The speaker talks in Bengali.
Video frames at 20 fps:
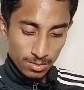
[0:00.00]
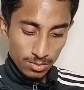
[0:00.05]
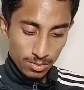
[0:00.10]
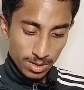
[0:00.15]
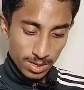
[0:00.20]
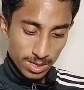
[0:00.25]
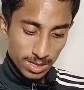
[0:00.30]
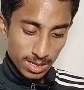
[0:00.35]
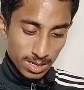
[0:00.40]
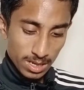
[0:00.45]
সো
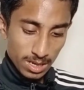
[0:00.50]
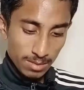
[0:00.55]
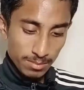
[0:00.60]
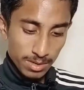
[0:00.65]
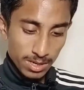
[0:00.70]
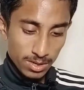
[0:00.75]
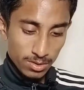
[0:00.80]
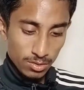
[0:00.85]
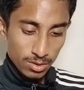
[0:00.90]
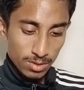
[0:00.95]
এখান থেকে
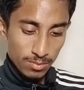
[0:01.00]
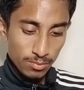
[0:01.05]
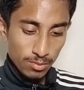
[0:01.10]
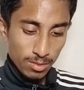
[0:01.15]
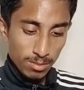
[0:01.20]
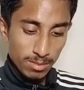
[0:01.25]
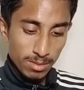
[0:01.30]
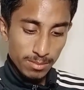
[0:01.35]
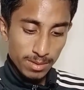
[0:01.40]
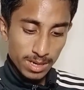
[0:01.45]
আমি আসলে
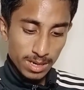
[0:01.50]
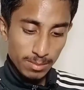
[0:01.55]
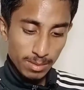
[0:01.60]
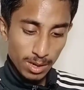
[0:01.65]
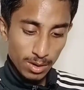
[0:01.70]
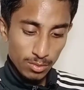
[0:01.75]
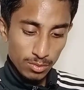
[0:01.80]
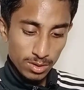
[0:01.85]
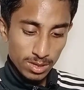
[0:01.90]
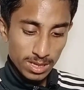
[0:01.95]
ফর্ম নাম্বারটা
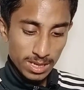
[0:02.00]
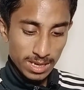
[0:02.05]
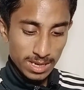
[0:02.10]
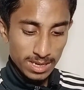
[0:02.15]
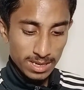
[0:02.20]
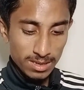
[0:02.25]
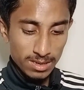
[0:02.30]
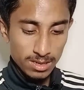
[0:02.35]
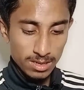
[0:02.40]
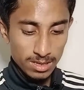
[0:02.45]
ভালো করে
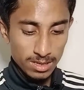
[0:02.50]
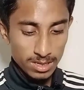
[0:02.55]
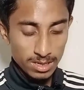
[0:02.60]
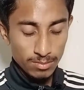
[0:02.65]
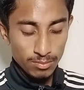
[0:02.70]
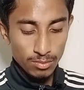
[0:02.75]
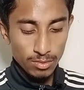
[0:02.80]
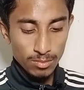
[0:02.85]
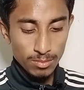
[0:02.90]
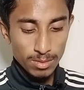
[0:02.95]
দেখে নিচ্ছি
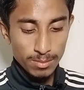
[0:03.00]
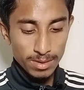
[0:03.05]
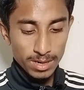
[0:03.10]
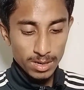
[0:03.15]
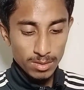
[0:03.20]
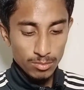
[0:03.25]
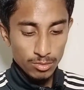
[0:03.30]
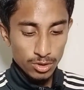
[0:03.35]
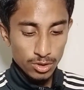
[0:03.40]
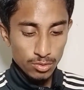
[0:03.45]
যে ফর্ম
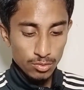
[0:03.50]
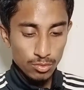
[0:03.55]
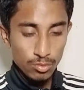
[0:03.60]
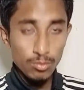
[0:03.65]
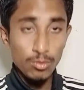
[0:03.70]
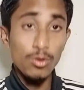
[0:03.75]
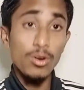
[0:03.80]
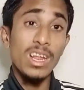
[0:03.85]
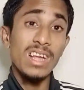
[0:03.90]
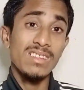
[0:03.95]
নাম্বারের মধ্যে কোনো
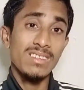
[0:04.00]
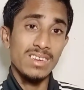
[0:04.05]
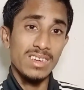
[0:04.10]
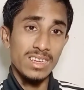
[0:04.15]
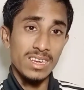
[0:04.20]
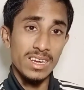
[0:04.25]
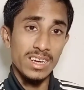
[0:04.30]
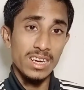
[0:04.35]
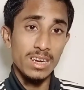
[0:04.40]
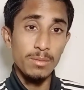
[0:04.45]
ভুল আছে
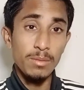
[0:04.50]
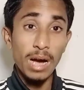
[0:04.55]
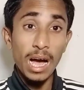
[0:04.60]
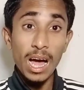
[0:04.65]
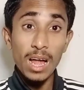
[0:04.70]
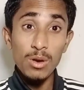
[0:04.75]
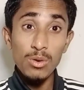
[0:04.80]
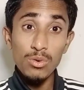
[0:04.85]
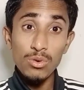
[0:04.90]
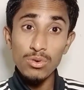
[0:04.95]
কিনা এটা
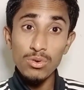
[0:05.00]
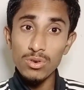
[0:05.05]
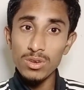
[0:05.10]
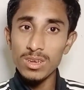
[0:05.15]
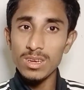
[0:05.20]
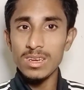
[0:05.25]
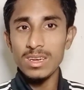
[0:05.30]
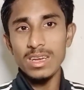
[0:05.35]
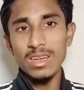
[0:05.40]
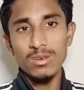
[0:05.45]
ভালো করে
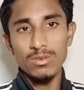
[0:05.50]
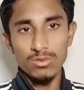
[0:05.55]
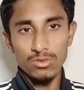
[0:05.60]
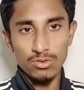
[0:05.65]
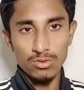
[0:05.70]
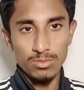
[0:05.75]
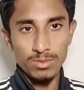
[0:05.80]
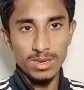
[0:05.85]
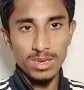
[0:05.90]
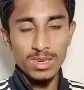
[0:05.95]
খেয়াল
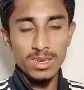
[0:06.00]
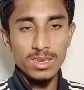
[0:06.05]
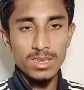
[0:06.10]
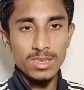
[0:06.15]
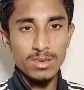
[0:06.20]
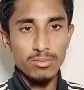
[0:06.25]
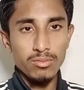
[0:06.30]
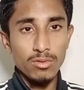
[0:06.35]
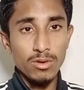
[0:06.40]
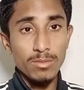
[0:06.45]
করতে হবে
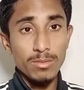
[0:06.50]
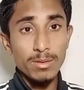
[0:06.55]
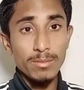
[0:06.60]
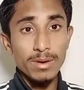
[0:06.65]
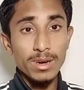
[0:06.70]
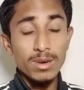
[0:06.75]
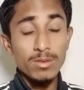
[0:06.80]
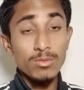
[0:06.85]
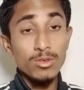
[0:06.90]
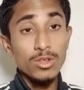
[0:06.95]
যে ফর্ম
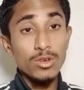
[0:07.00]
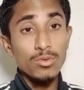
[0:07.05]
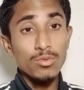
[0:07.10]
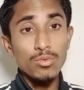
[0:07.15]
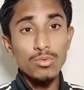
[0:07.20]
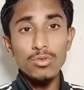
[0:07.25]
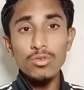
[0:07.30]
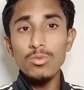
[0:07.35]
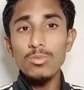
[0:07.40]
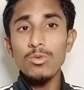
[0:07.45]
নাম্বারের মধ্যে
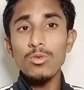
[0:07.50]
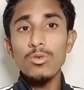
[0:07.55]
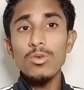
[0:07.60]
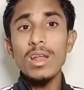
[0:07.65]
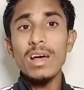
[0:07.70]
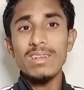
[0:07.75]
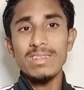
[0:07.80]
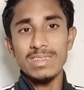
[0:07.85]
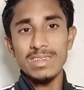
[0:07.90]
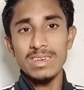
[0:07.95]
কোনো ভুল
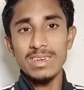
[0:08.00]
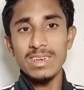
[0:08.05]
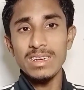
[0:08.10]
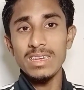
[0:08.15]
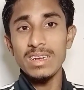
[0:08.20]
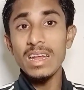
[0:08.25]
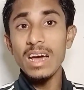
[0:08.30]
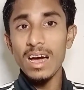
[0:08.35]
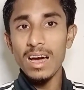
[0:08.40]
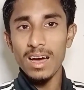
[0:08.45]
আছে কি
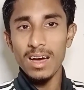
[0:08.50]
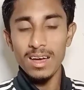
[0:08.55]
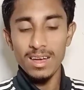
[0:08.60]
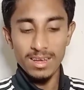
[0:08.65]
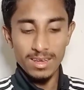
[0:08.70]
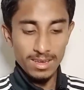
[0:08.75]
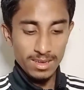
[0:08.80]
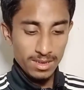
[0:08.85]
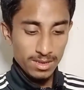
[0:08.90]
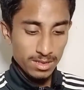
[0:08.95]
না
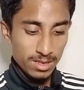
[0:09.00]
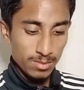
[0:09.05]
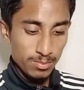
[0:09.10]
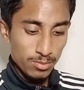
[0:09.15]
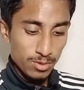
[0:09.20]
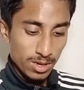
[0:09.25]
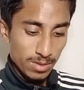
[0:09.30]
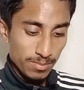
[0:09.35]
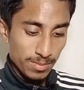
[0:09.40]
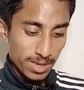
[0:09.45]

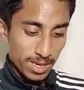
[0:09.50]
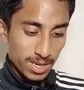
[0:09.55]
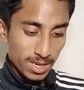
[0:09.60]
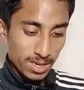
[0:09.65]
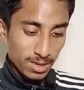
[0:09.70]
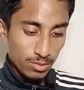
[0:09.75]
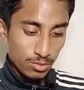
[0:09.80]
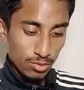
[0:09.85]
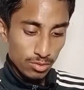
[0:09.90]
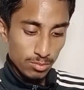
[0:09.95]
তারপর আপনাকে
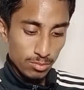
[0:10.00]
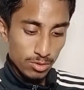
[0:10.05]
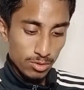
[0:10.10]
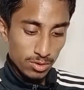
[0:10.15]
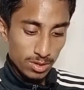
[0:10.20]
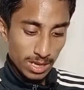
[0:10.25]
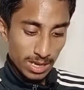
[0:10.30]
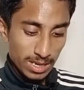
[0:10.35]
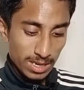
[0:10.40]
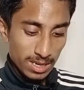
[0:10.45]
জন্ম
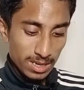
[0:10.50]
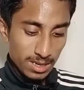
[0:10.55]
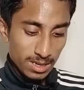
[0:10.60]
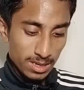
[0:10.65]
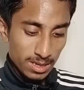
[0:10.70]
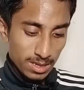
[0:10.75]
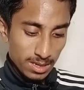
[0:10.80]
তারিখ